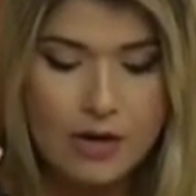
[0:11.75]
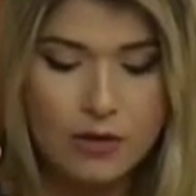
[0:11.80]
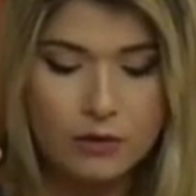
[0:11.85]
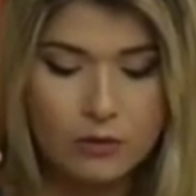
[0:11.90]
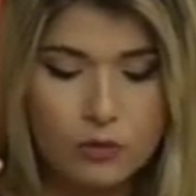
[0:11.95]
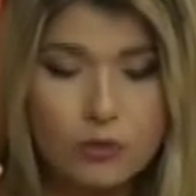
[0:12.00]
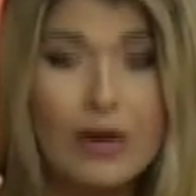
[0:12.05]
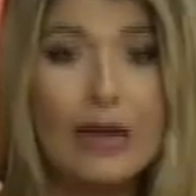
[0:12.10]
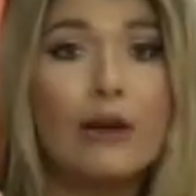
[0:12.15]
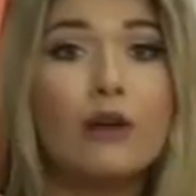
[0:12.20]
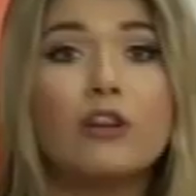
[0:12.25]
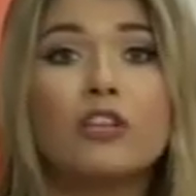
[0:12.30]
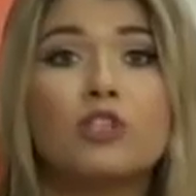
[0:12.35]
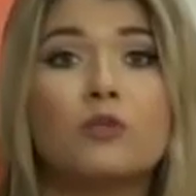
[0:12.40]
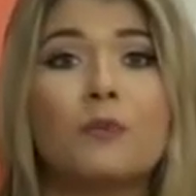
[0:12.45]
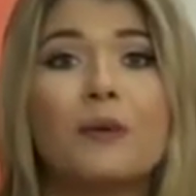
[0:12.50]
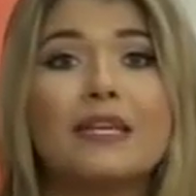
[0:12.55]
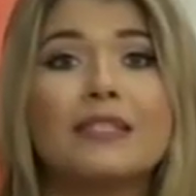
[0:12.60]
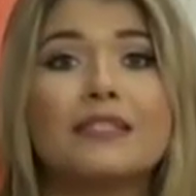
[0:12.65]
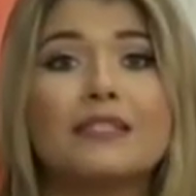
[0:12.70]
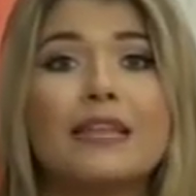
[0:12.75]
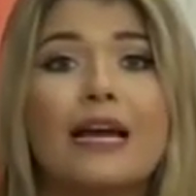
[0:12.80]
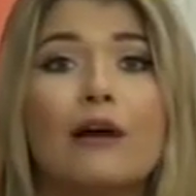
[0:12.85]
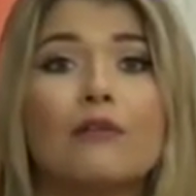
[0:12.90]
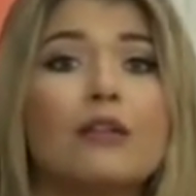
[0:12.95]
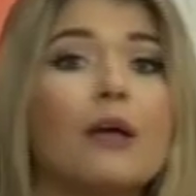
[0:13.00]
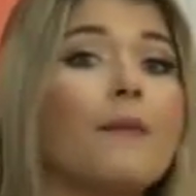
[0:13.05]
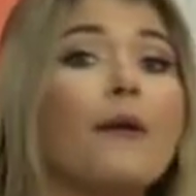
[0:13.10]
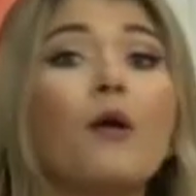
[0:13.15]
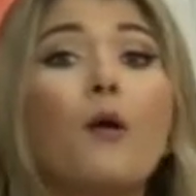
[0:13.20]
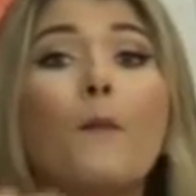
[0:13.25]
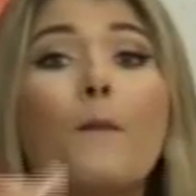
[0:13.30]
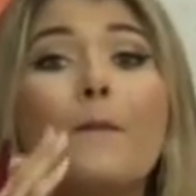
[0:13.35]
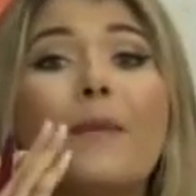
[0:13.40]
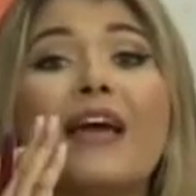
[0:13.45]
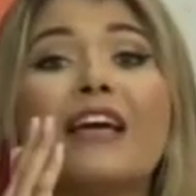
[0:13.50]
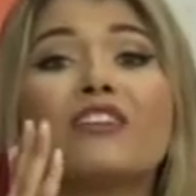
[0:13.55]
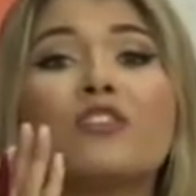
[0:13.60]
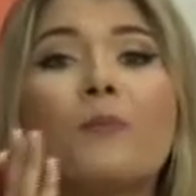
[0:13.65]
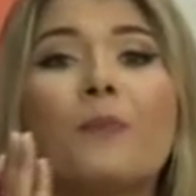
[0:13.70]
Um alô especial também, um
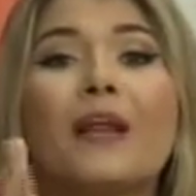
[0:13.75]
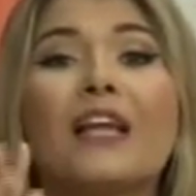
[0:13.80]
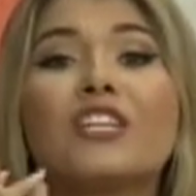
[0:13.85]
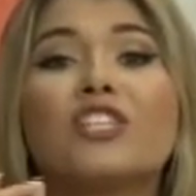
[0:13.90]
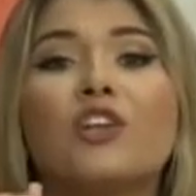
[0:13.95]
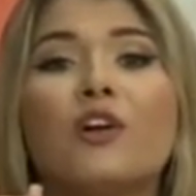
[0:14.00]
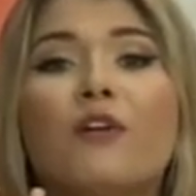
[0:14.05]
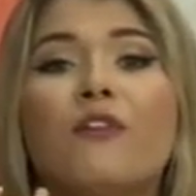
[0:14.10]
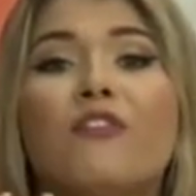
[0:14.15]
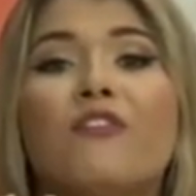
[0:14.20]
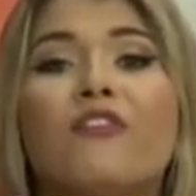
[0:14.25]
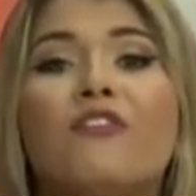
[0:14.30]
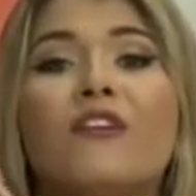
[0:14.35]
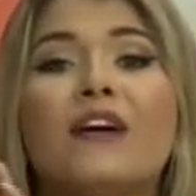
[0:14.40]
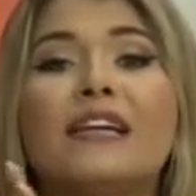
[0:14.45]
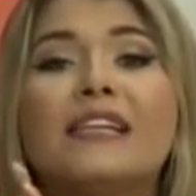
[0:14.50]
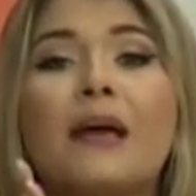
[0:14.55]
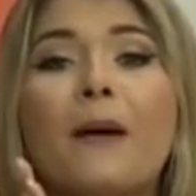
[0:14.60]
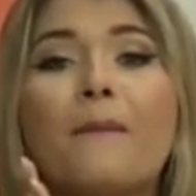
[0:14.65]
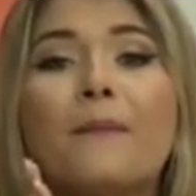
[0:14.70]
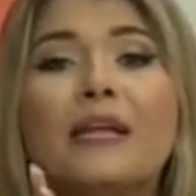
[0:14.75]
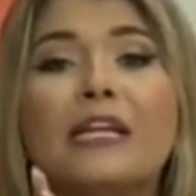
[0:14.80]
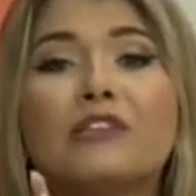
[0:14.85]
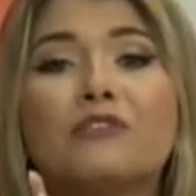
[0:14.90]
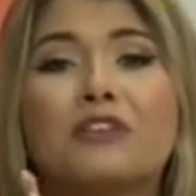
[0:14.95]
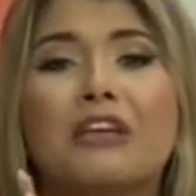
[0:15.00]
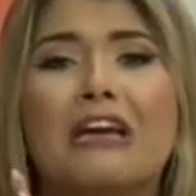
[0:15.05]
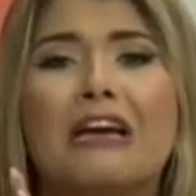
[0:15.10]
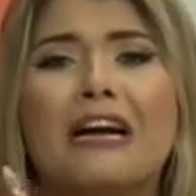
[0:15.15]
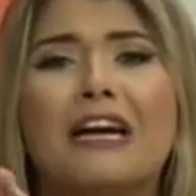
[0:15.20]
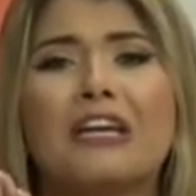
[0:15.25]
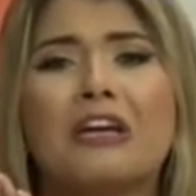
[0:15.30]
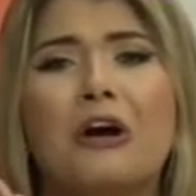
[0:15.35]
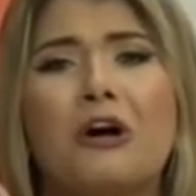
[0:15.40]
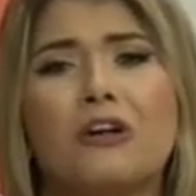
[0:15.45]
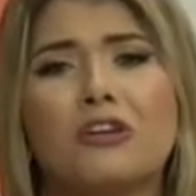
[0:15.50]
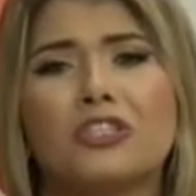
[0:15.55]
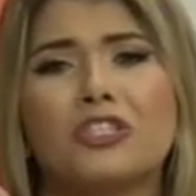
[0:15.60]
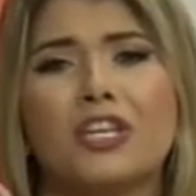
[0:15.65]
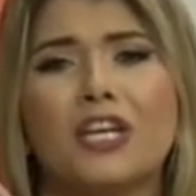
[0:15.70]
beijo para Giovana Brito, que
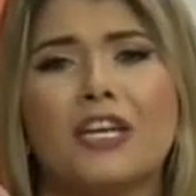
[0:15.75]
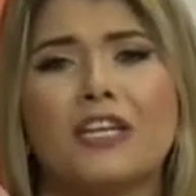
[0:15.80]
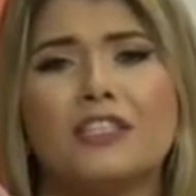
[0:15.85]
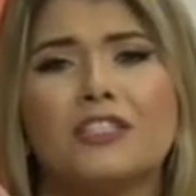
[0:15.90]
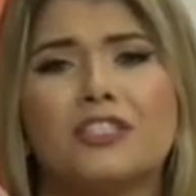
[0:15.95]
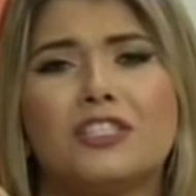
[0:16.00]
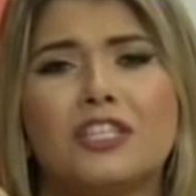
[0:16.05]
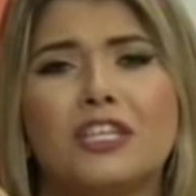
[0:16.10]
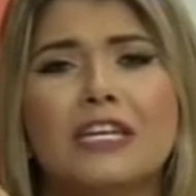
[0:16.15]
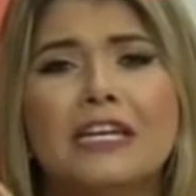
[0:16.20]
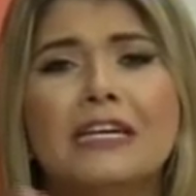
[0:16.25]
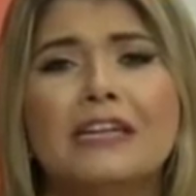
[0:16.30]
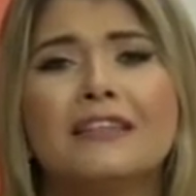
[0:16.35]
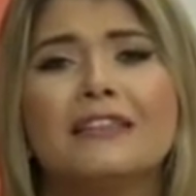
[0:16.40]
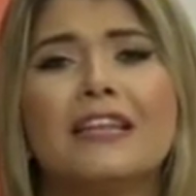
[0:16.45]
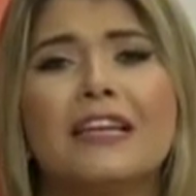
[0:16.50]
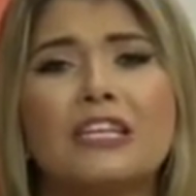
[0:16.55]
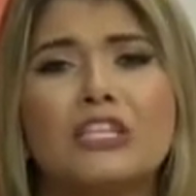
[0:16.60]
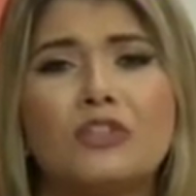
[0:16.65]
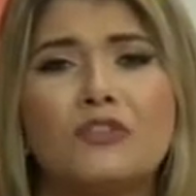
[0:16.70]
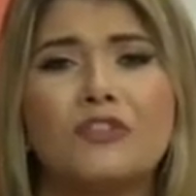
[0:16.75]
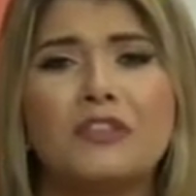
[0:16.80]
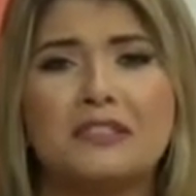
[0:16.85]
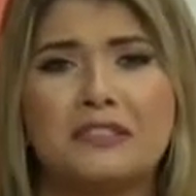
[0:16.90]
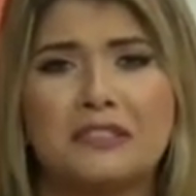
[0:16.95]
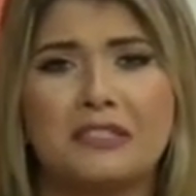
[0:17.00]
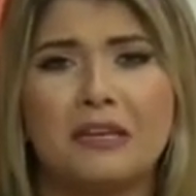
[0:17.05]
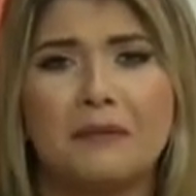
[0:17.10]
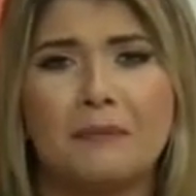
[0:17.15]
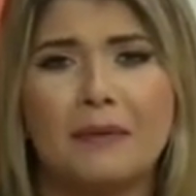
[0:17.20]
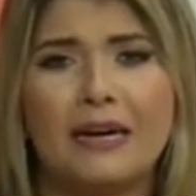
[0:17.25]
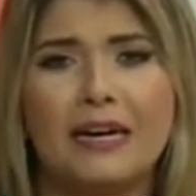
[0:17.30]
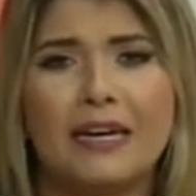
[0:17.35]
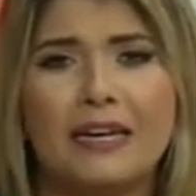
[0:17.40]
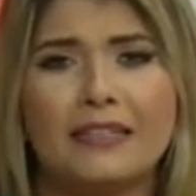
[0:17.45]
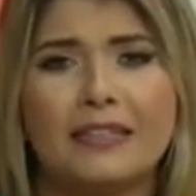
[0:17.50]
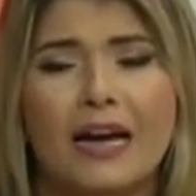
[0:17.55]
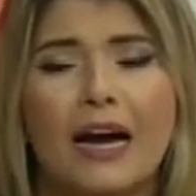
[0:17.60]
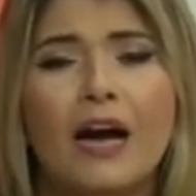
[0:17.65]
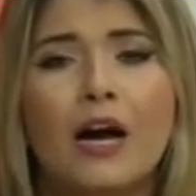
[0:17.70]
ganhou, gente, neste fim de
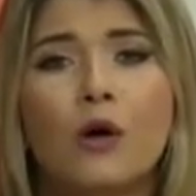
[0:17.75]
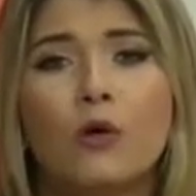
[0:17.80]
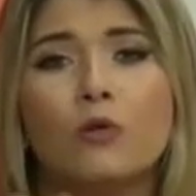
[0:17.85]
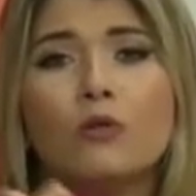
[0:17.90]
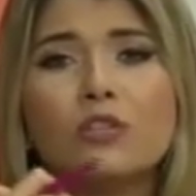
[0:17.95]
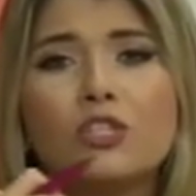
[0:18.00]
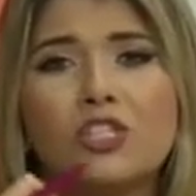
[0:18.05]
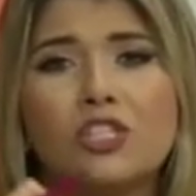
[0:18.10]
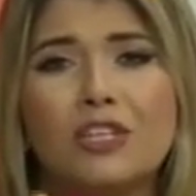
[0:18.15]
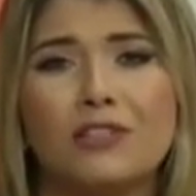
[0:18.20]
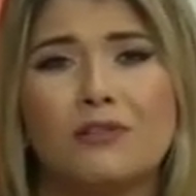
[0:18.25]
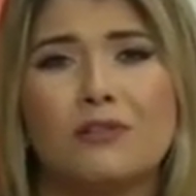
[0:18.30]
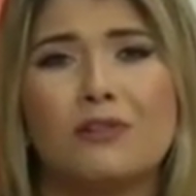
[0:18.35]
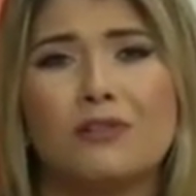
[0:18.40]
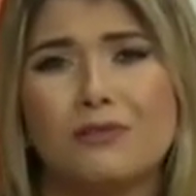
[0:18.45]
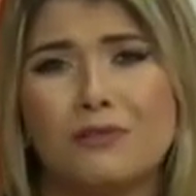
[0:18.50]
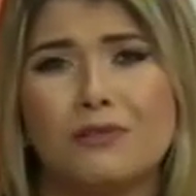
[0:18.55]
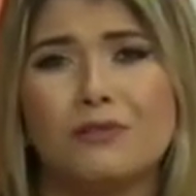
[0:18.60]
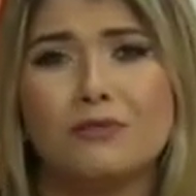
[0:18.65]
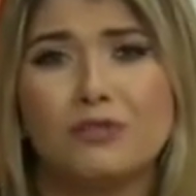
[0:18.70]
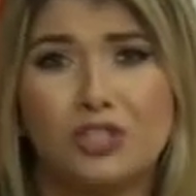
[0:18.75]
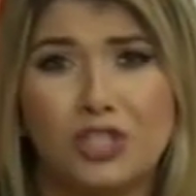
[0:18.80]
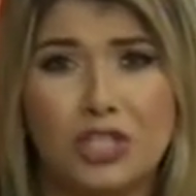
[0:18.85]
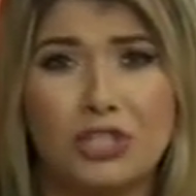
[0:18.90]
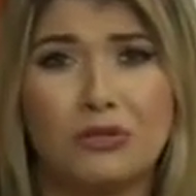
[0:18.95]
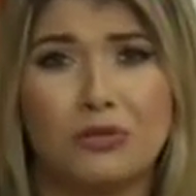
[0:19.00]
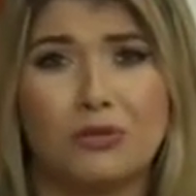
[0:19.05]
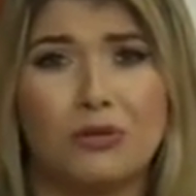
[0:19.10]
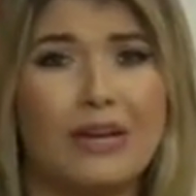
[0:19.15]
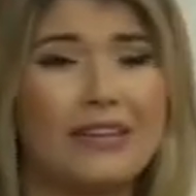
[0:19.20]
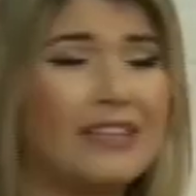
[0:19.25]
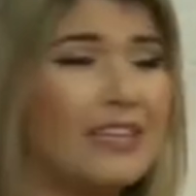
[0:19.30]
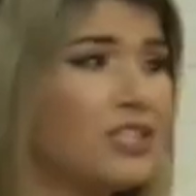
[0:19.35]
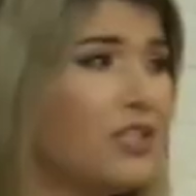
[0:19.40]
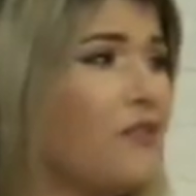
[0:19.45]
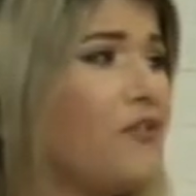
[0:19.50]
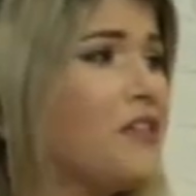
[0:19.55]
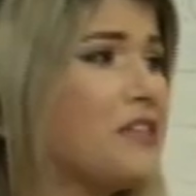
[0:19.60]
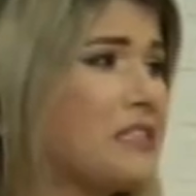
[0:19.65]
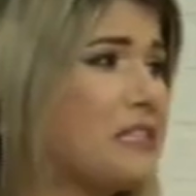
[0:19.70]
semana, o título, título, até
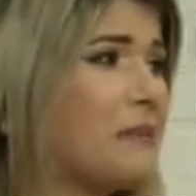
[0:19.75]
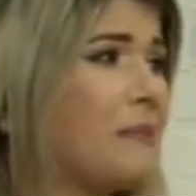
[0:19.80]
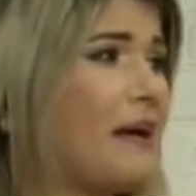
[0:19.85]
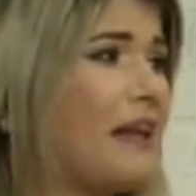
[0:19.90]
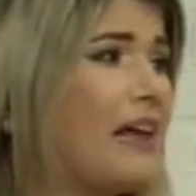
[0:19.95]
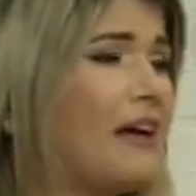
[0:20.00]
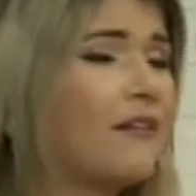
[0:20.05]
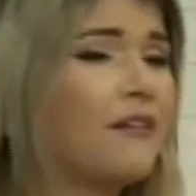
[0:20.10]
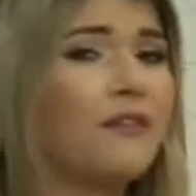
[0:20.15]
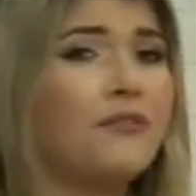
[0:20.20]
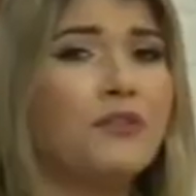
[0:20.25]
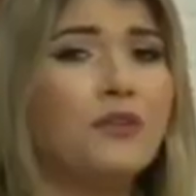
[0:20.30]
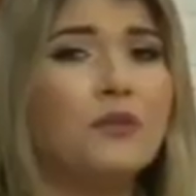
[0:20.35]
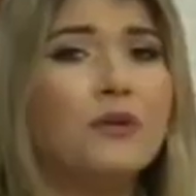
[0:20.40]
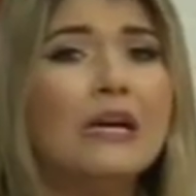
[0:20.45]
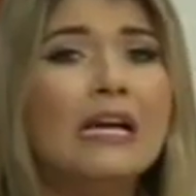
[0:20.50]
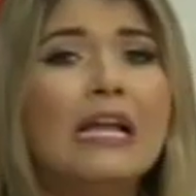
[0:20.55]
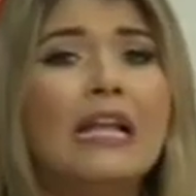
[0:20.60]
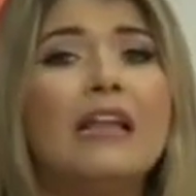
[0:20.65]
difícil essa palavra, viu?